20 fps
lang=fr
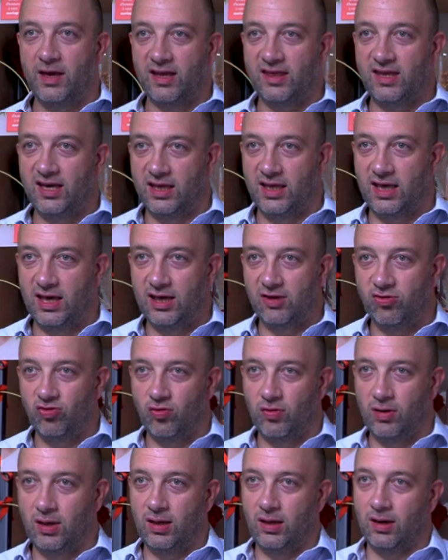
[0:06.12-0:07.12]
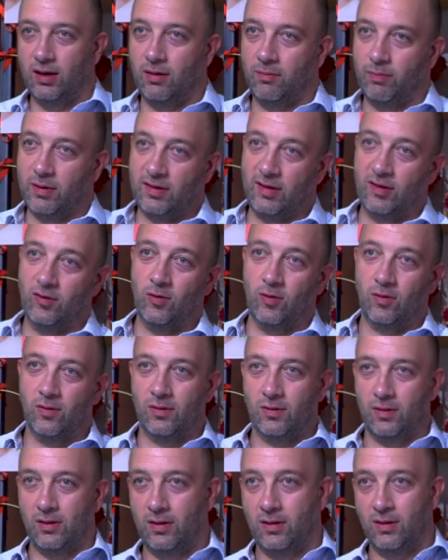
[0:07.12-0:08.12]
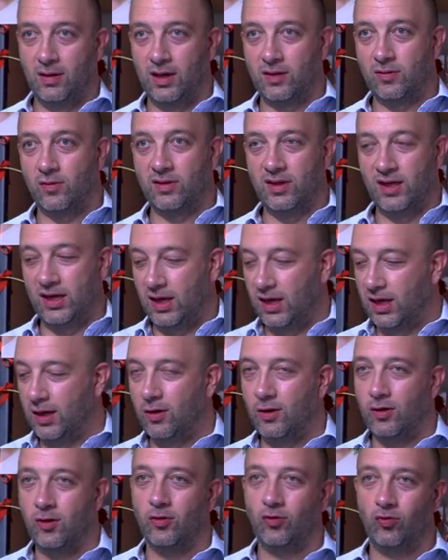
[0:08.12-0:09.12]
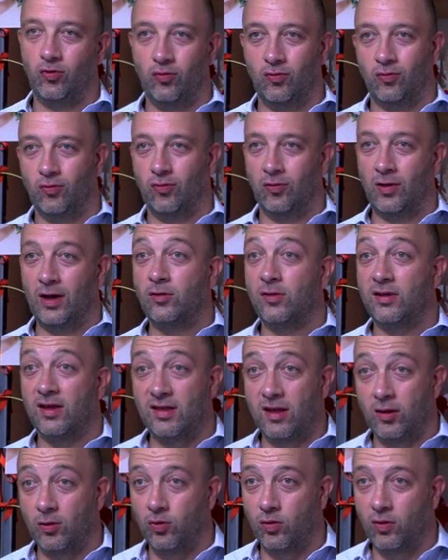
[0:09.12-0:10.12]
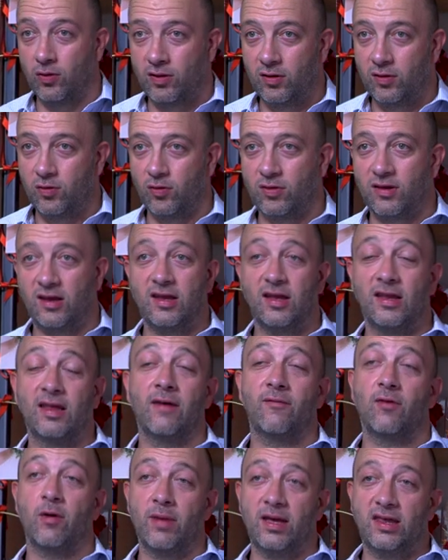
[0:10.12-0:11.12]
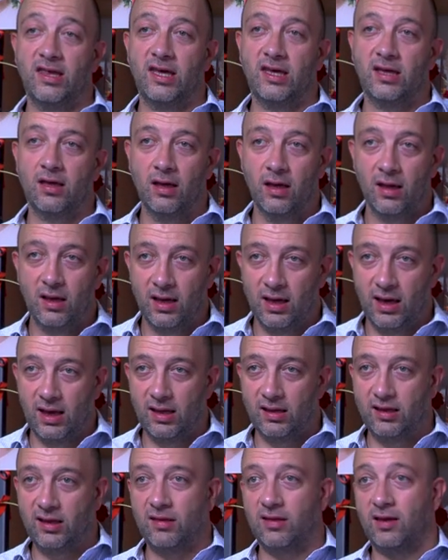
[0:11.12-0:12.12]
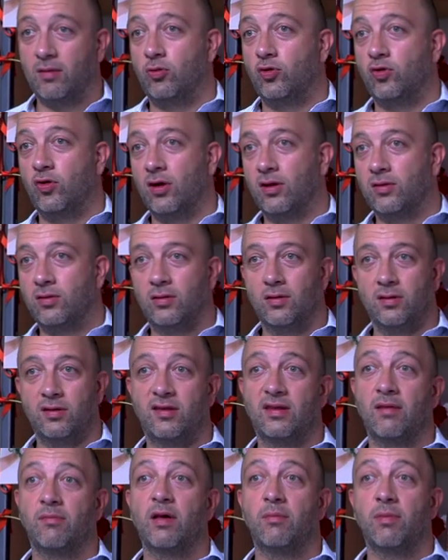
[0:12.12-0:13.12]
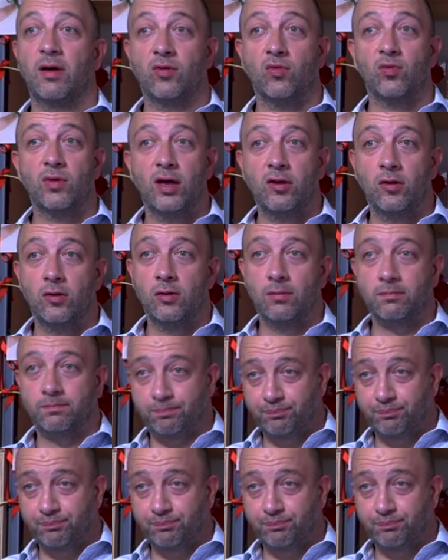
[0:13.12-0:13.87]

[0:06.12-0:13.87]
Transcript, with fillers: Pierre Thierrier, je suis euh, président euh, et associé euh, du A2S Co, c'est une société d'informatique et distributeur de systèmes d'impression Canon.